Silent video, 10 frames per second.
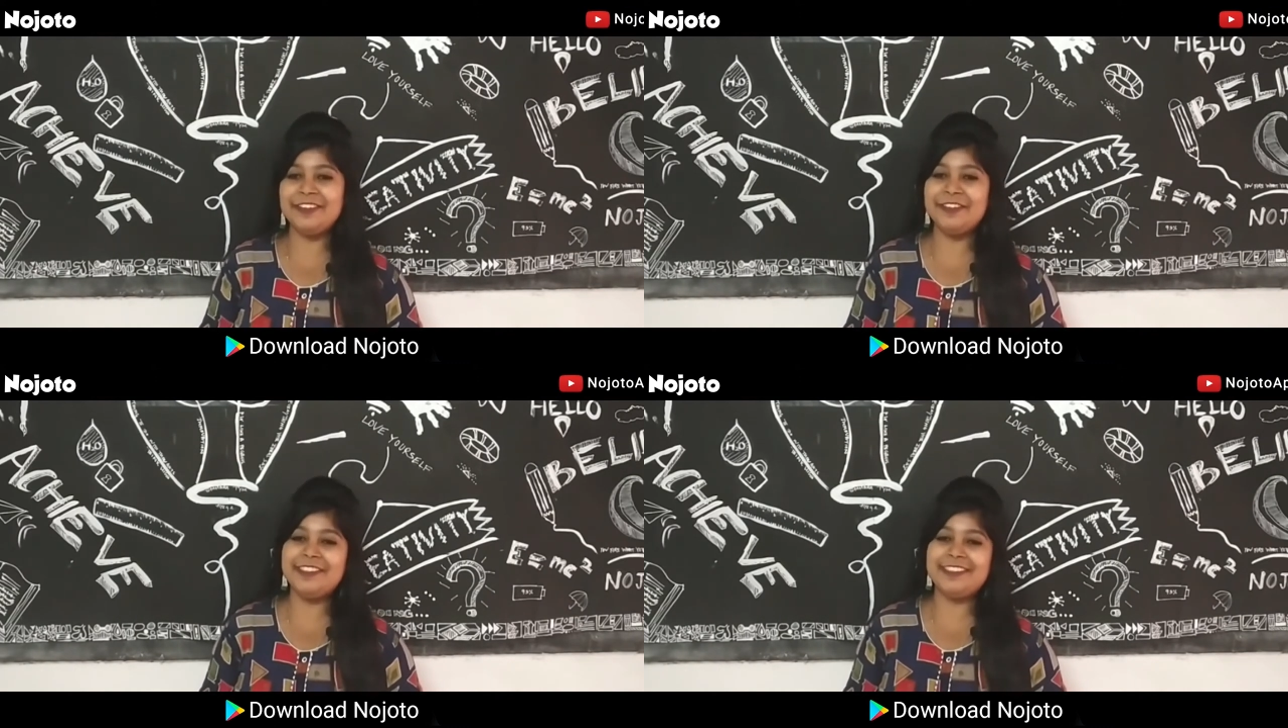
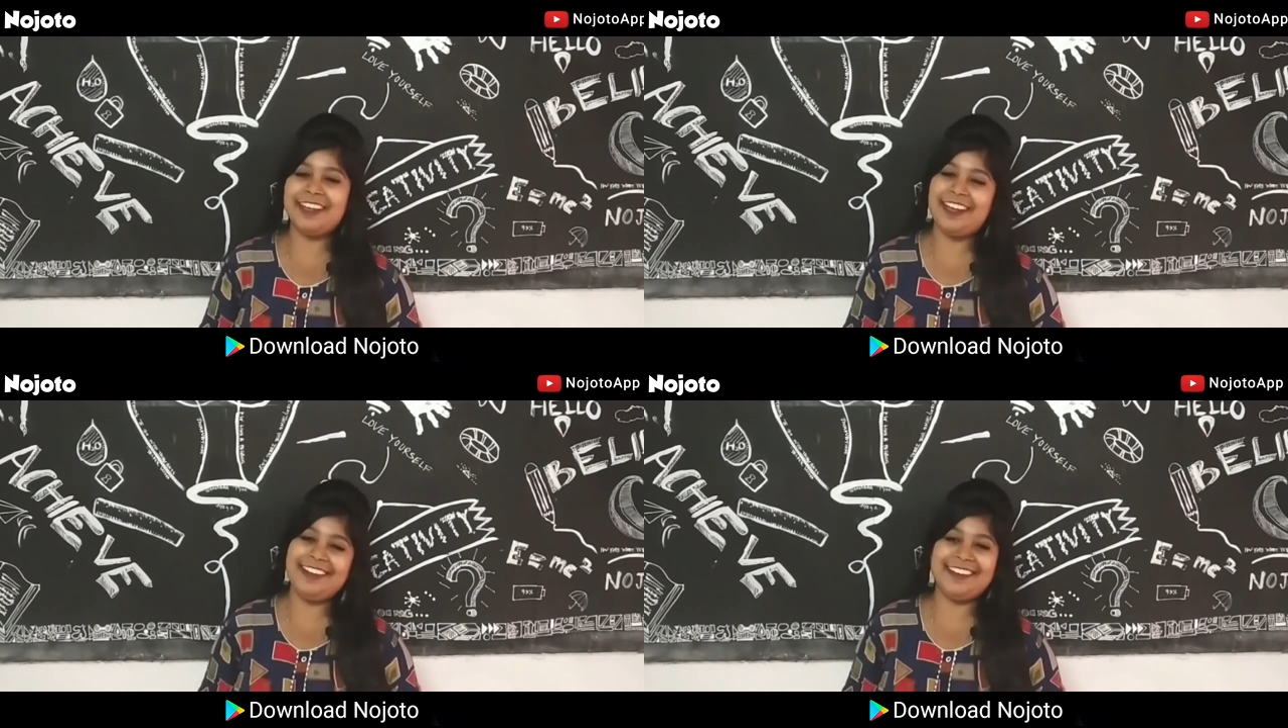कुछ
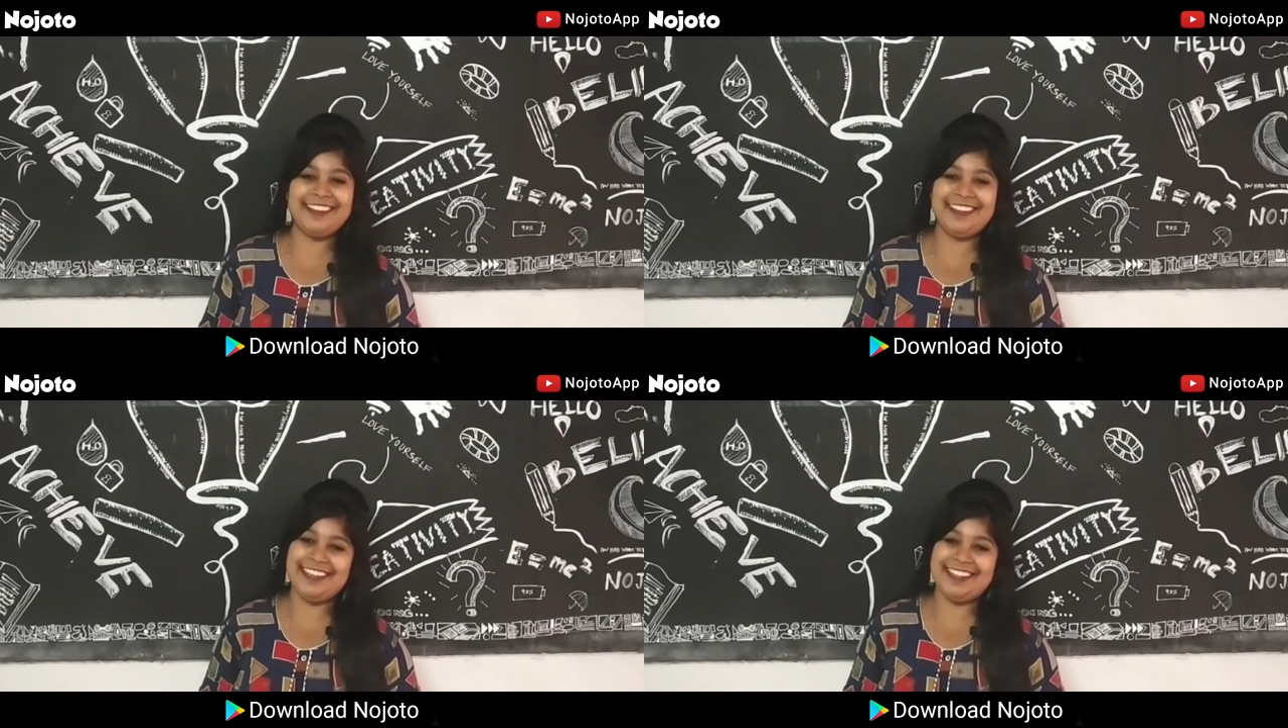अलग
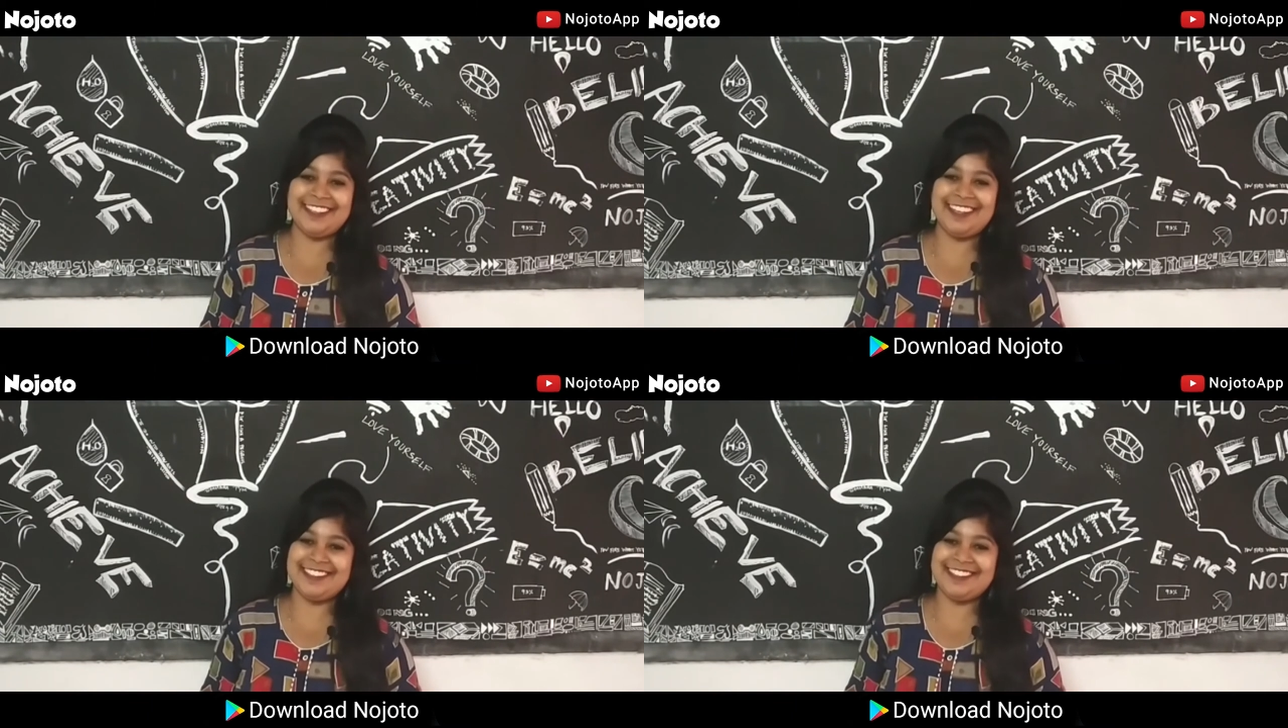ही
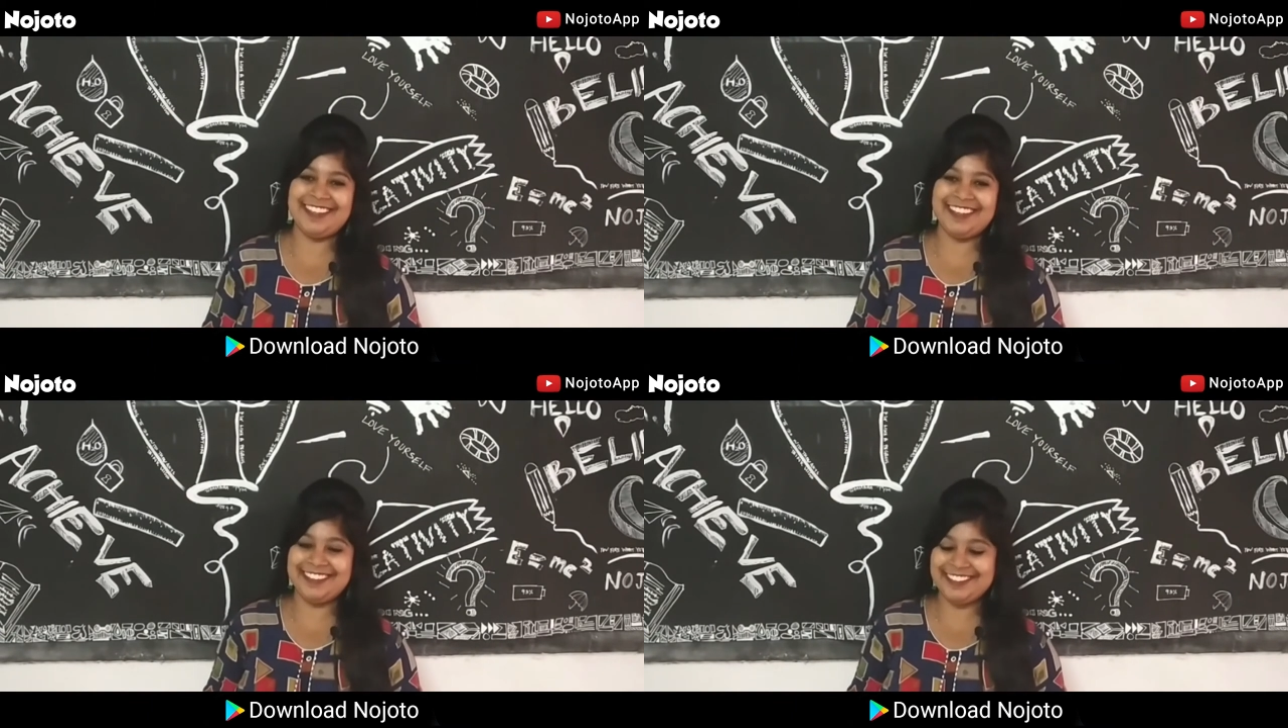एहसास
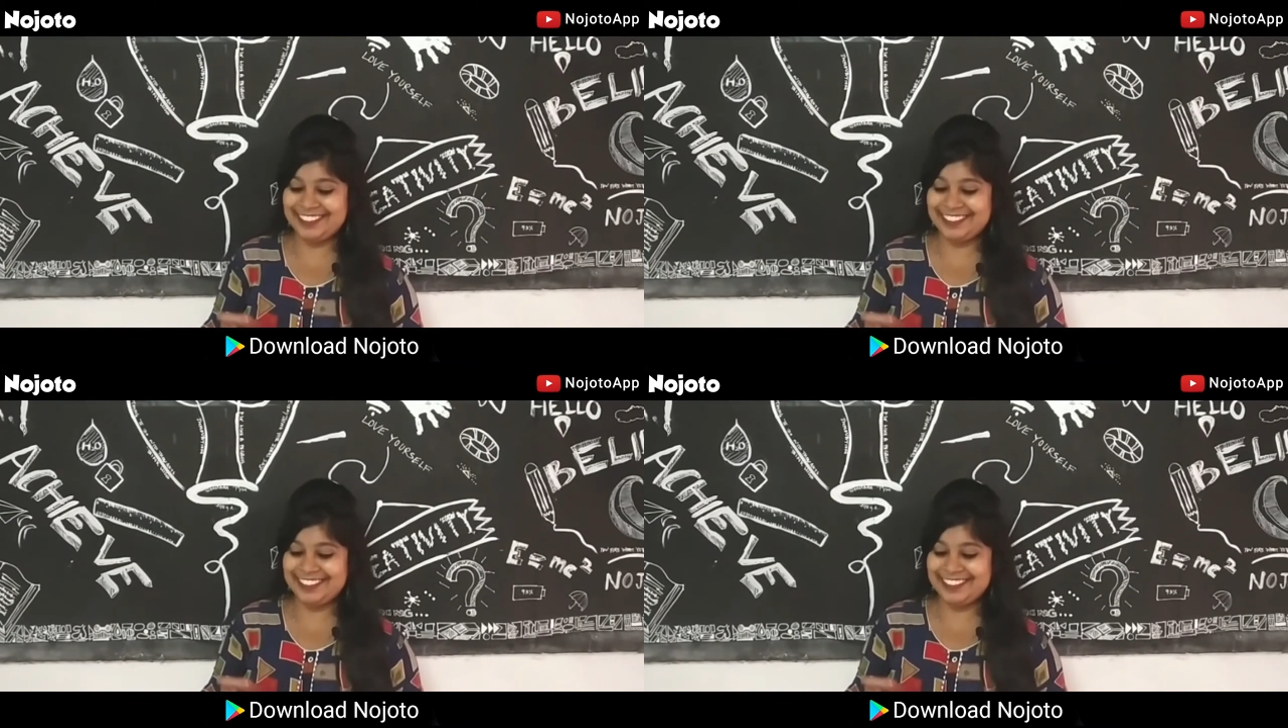था